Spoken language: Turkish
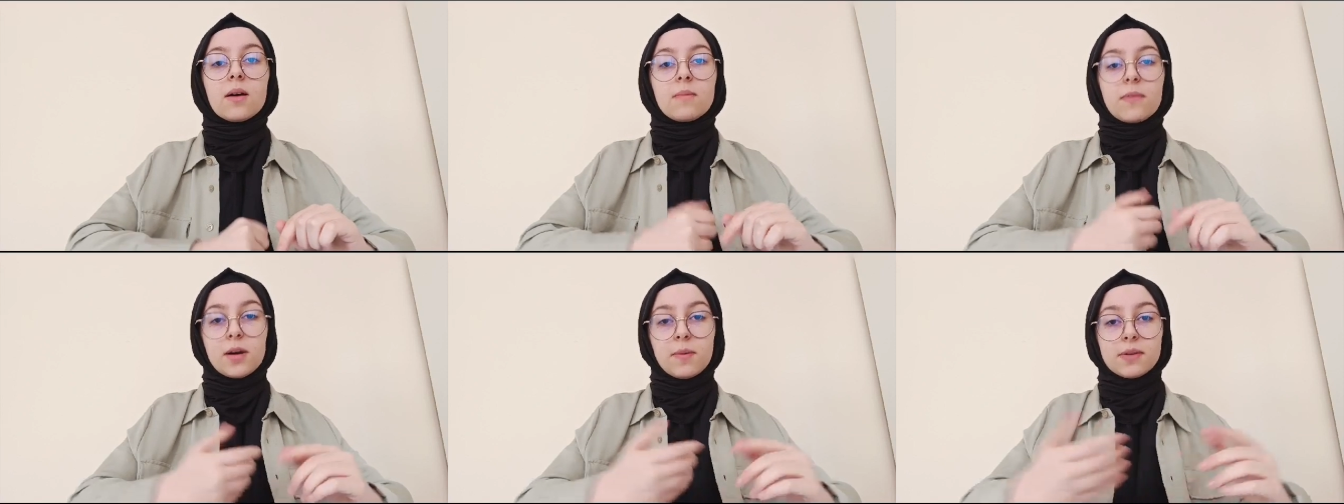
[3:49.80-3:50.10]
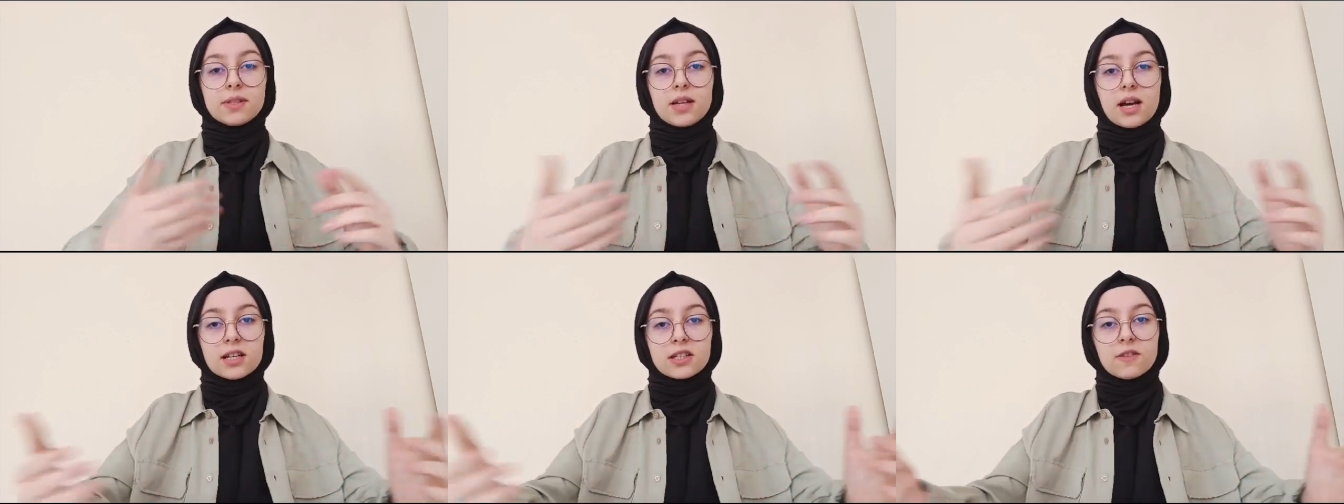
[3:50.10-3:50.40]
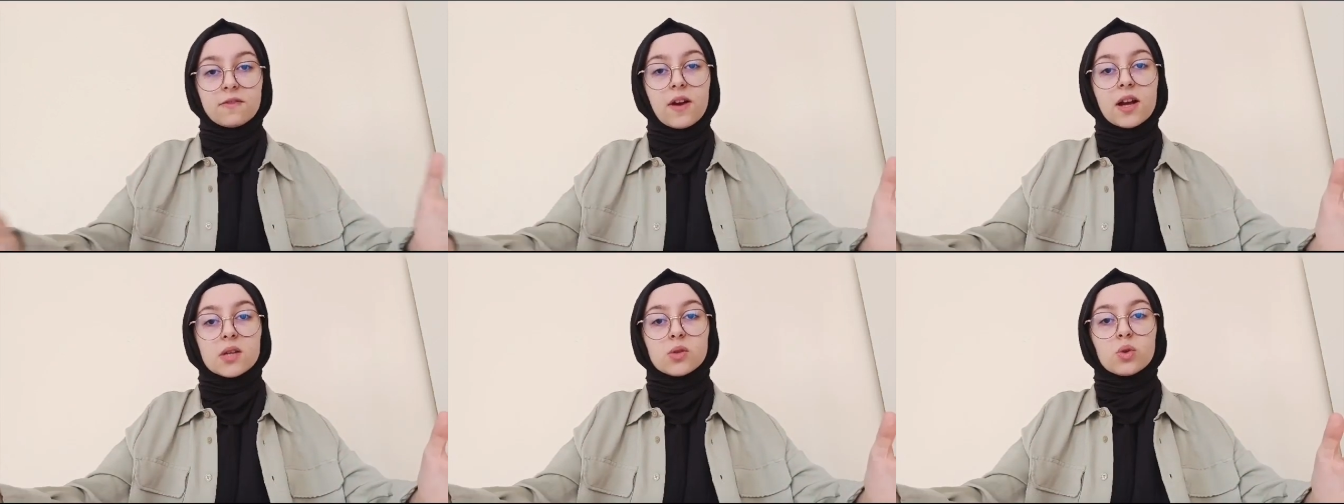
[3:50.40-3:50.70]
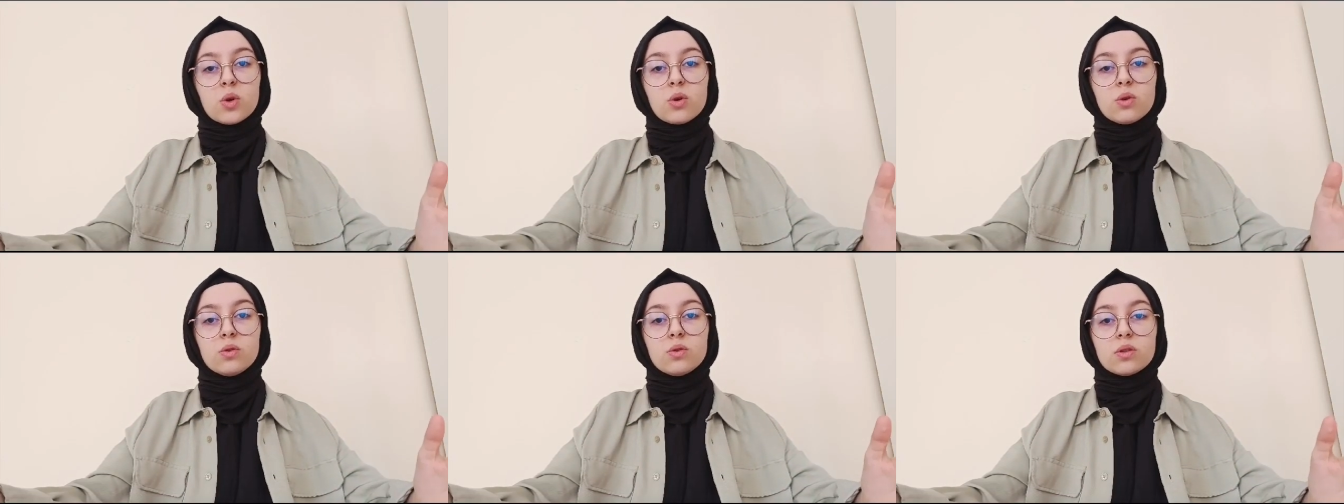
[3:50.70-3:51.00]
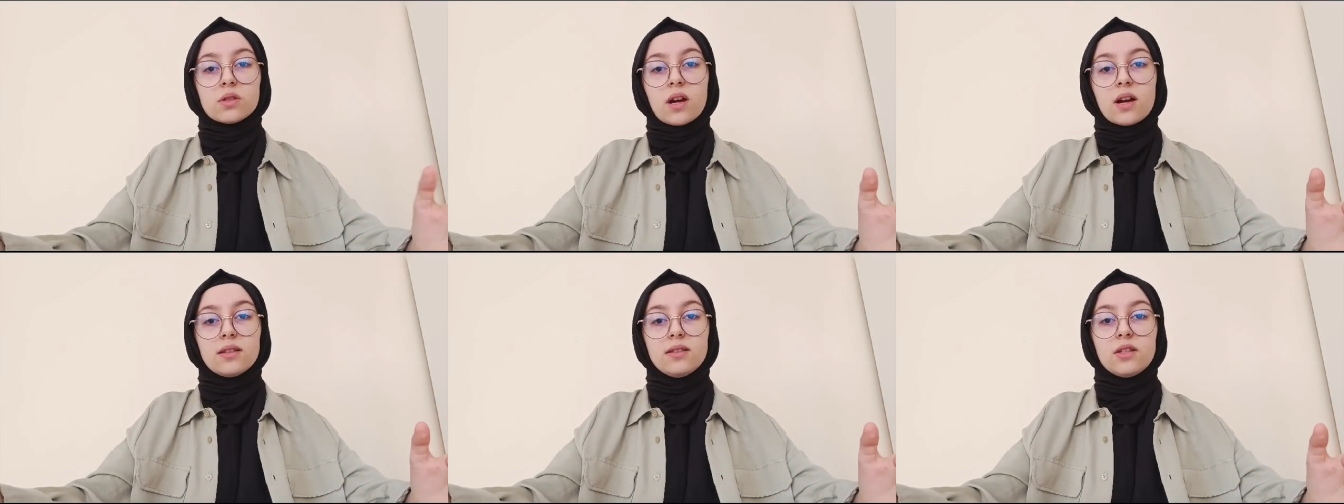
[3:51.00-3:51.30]
Mehmet Akif Ersoy
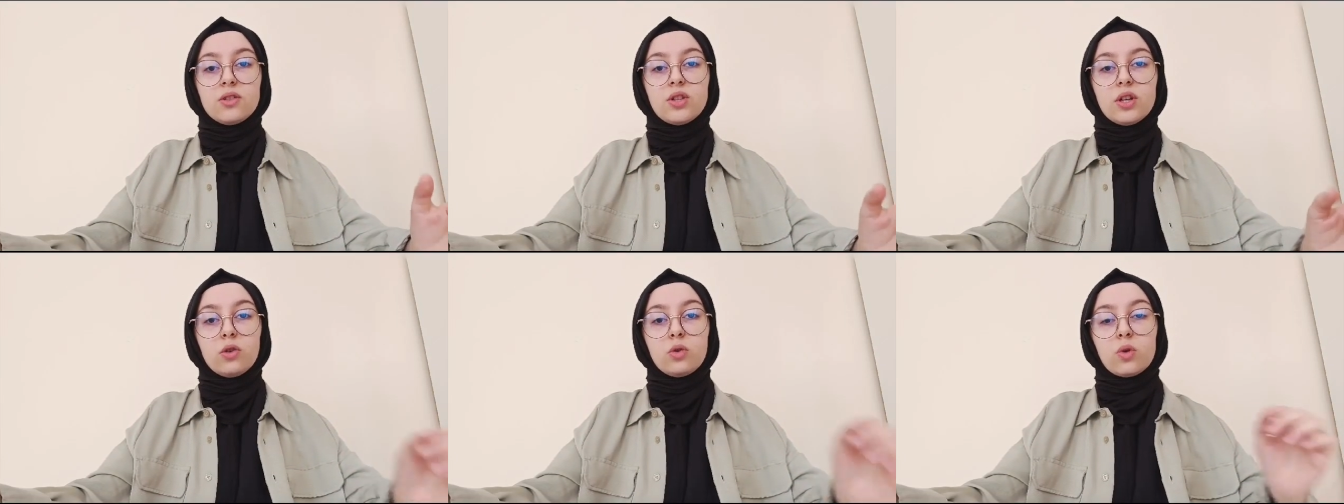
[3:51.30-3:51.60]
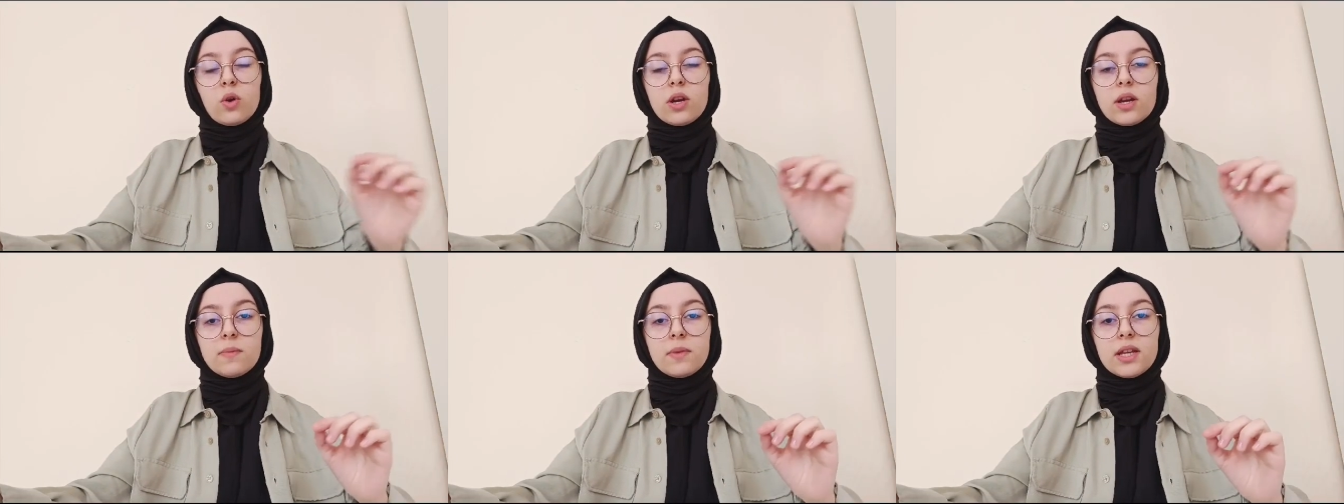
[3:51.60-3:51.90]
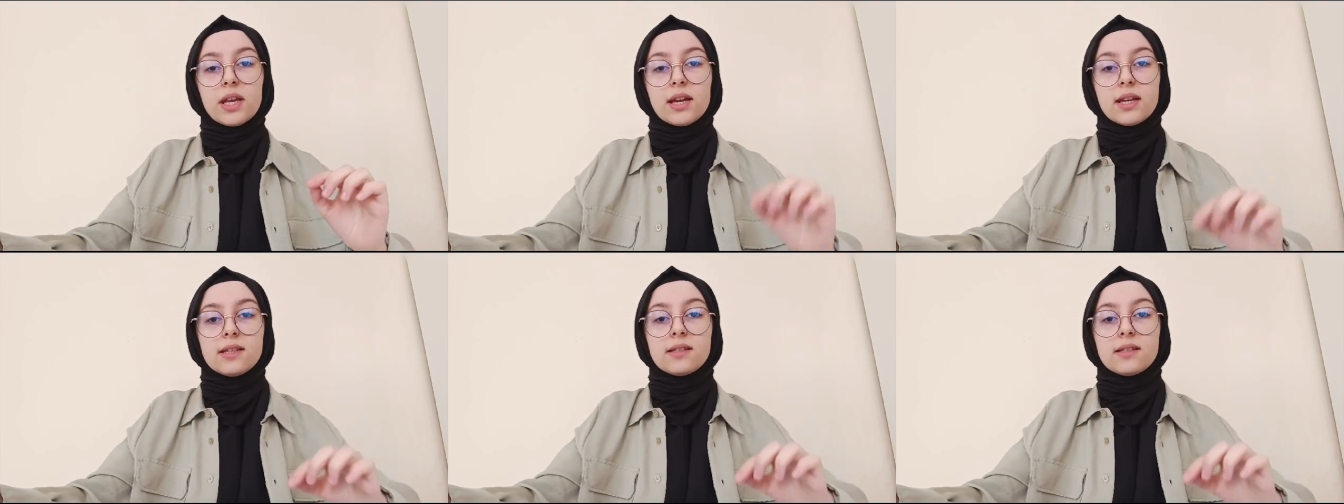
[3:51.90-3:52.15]
sadece dönemine